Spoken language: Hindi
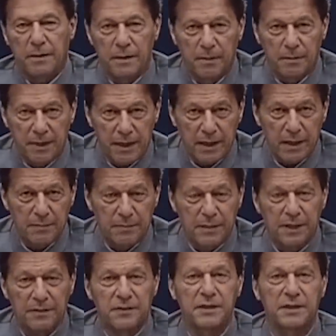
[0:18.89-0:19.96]
हमारा अब
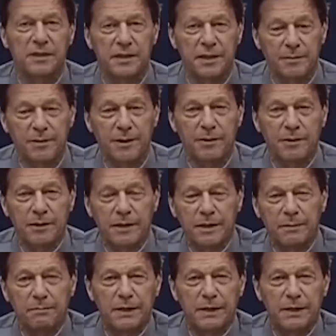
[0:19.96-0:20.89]
काफ़ी तजर्बा हो गया